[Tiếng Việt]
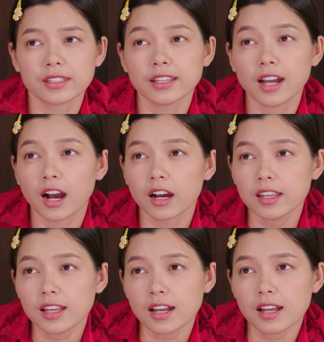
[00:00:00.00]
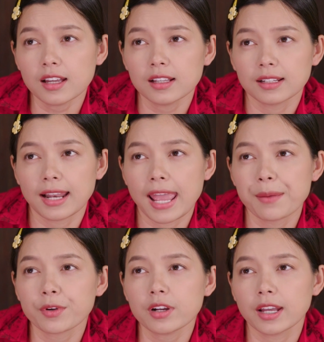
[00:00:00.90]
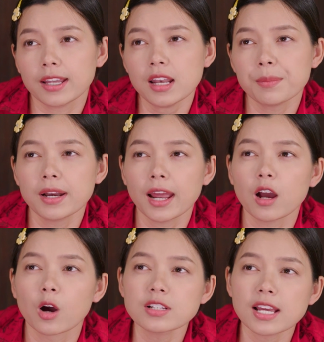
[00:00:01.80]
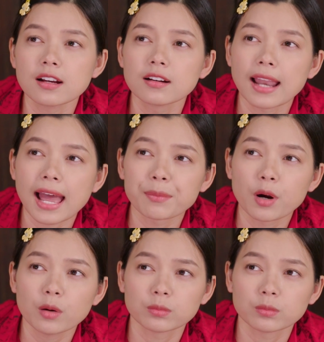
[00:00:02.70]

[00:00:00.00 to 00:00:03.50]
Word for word: Chị hỏi là em có nghĩ bên hai hổ sai người làm